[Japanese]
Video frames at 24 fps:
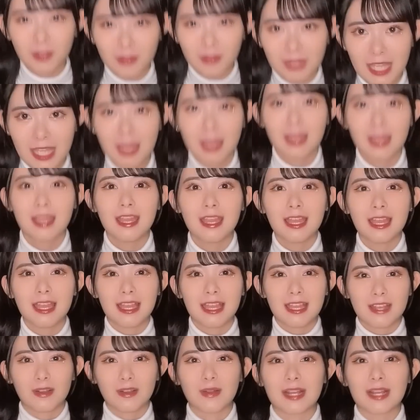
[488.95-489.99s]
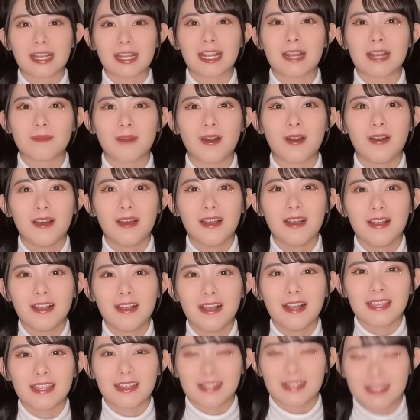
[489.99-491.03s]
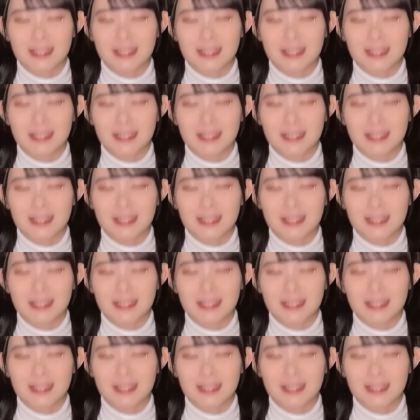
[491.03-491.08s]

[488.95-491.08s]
で、これからもよろし